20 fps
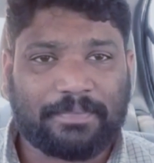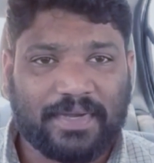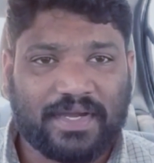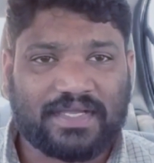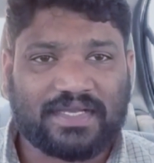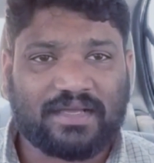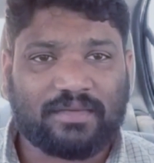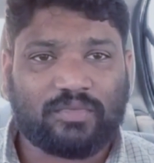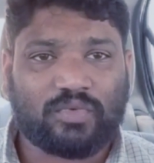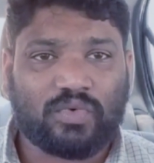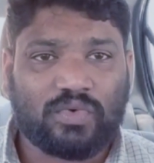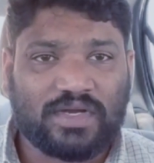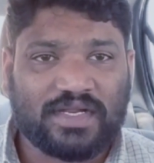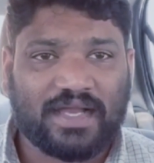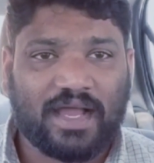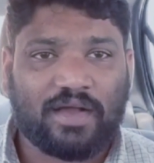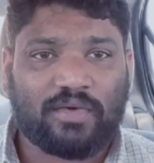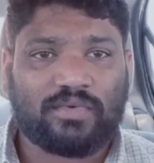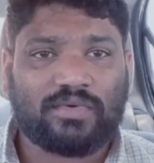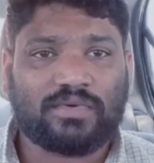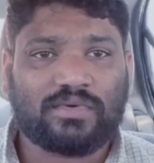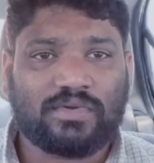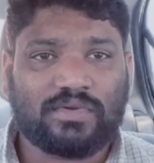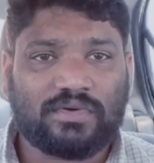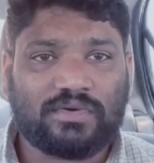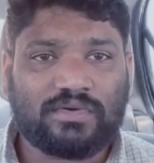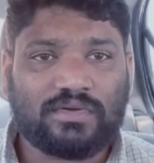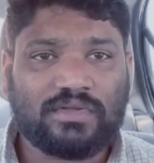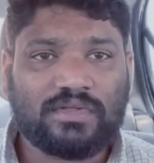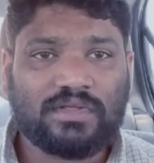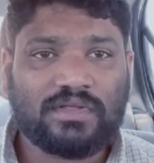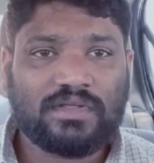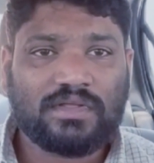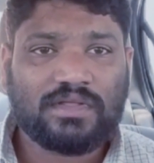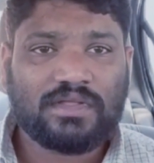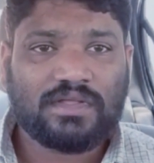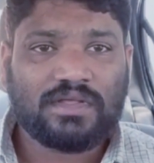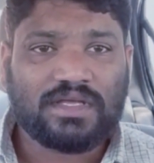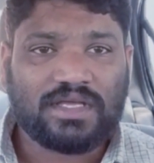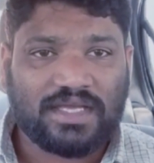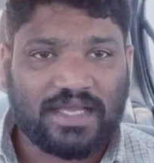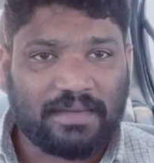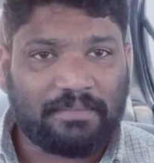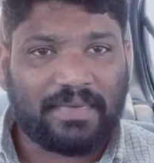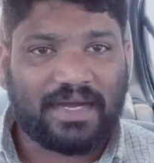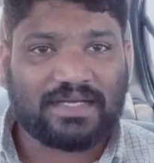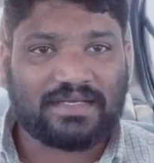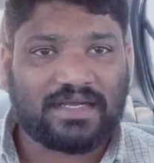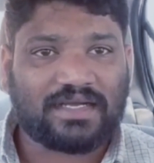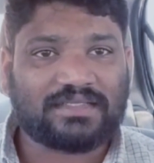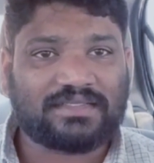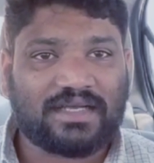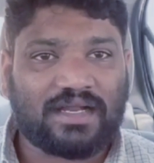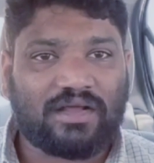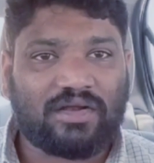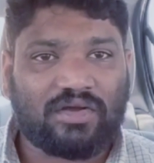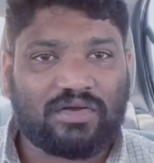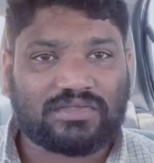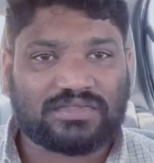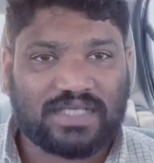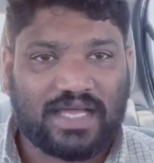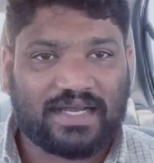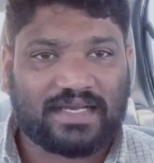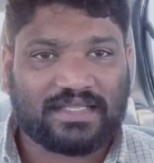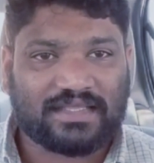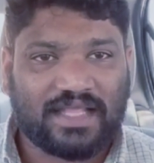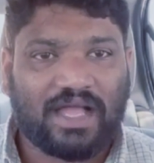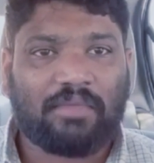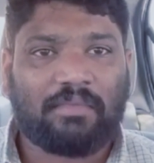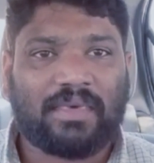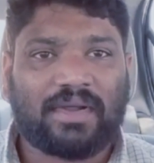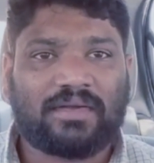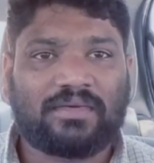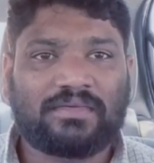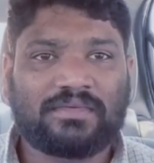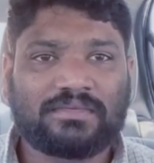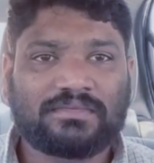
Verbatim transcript: పేటీఎం కూలీ నా కొడుకులు ఏం మాట్లాడుతున్నారో ఒకసారి ఇందాం మనం